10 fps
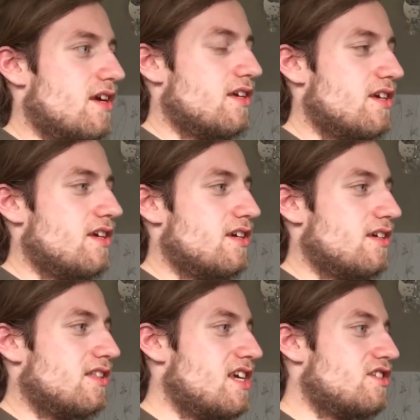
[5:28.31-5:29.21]

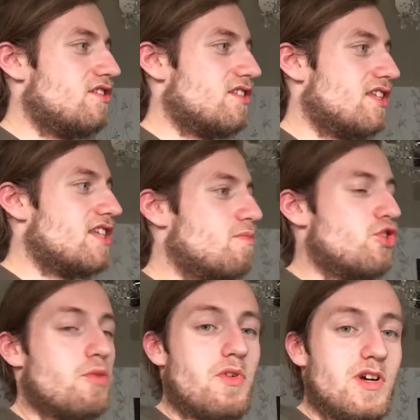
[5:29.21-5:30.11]
И есть, знаете,
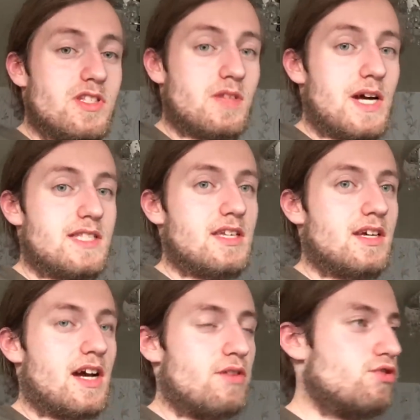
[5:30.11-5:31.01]
еще бывают ситуации,
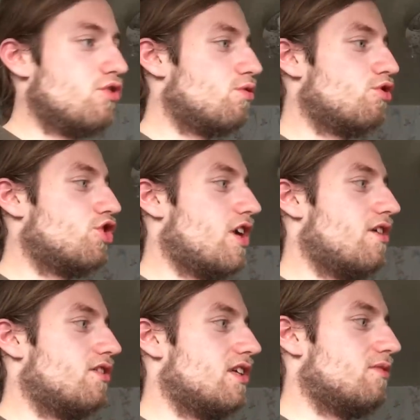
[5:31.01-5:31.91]
когда люди
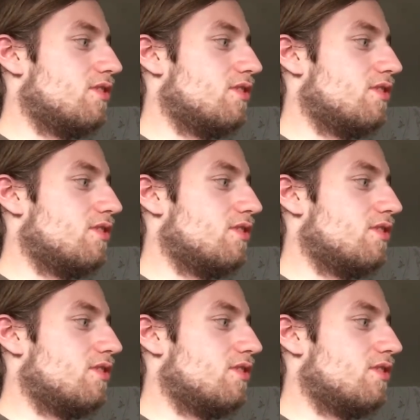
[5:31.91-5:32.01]
нарушают это.